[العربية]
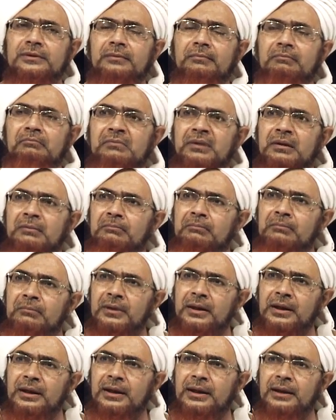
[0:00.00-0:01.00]

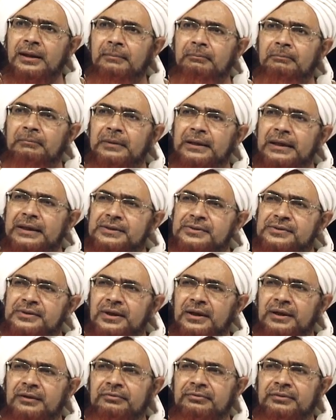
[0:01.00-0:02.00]
ممن لم
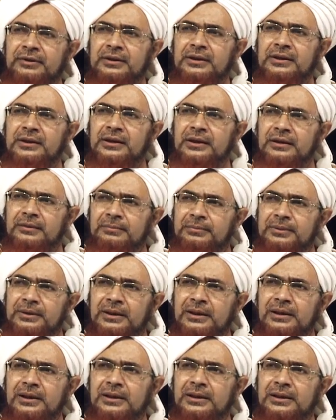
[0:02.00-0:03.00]
يرسخ في
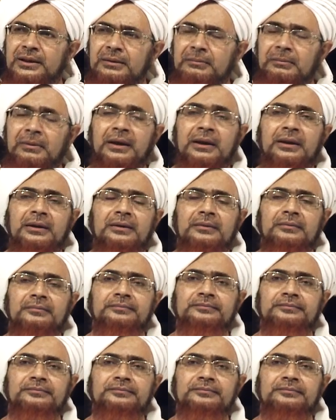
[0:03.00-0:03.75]
قلبه الايمان